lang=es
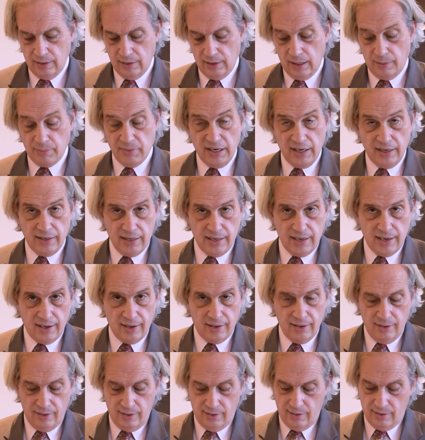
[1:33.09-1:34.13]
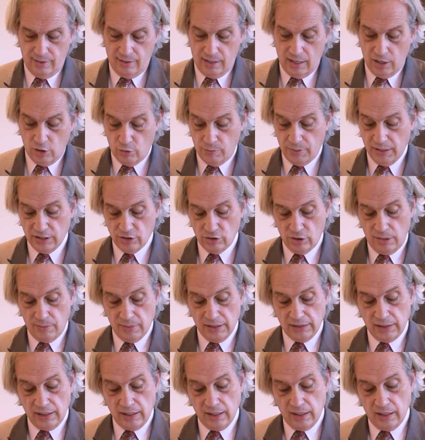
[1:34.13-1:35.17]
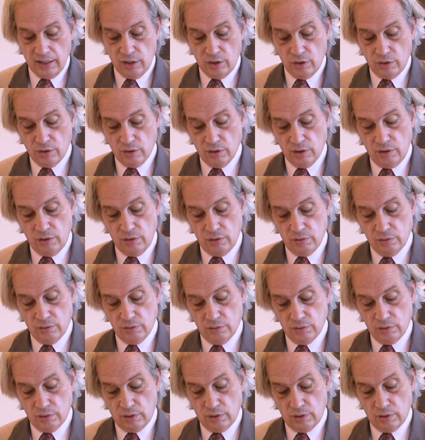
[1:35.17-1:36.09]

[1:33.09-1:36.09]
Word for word: la minería, la cooperación en materia de hidrógeno,